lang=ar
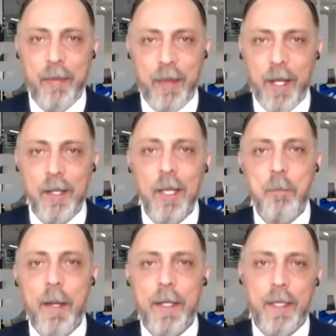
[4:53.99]
مثلا
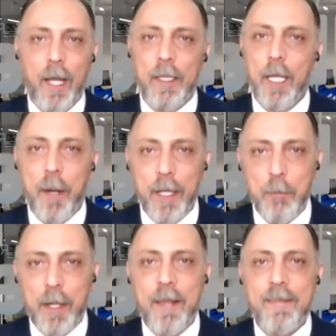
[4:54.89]
بنك
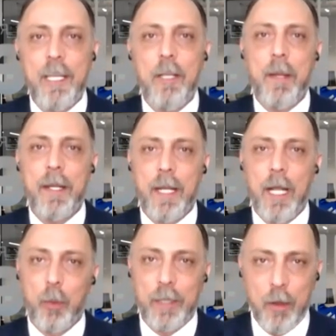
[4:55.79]
اليابان المركزي
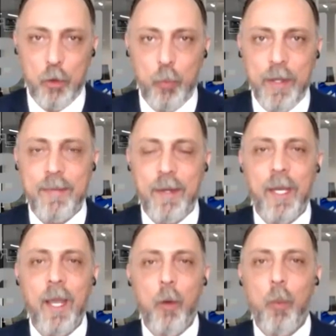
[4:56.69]
بنك الوطني
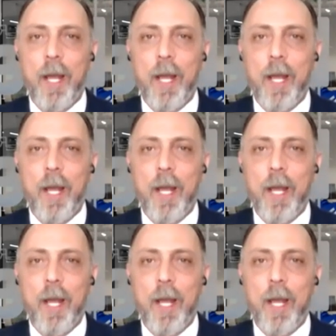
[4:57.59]
السويسري